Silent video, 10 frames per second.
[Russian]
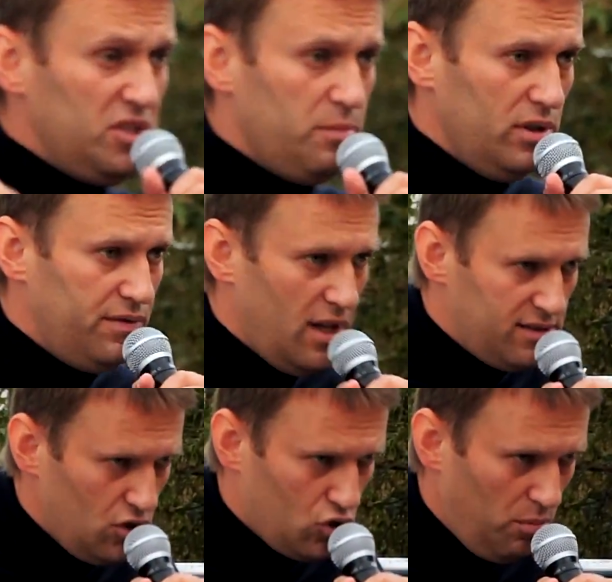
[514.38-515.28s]
пенсии был
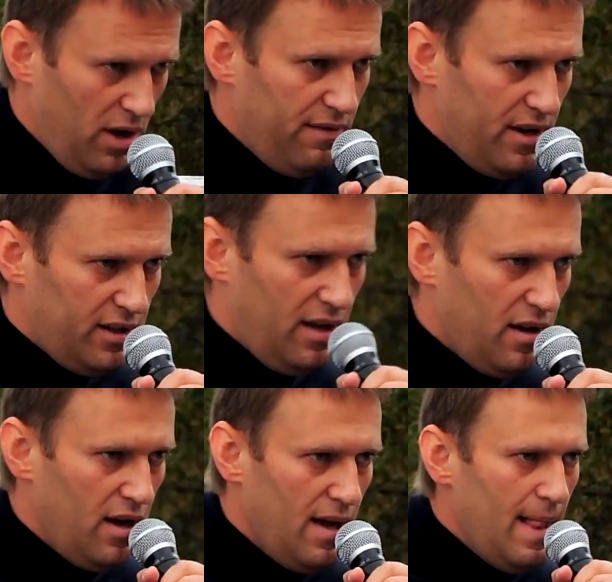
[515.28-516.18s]
12 тысяч рублей,
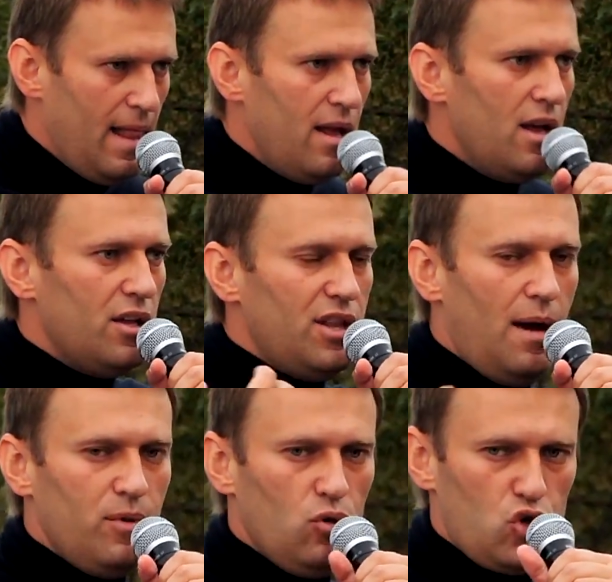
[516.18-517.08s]
верно?
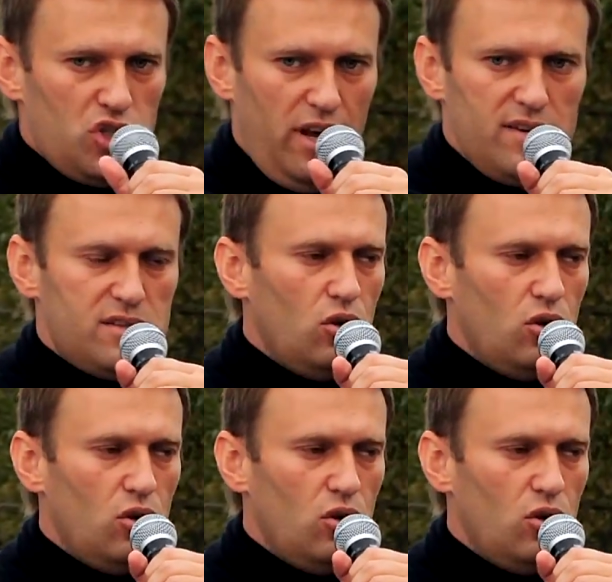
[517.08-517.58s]
Нам нужно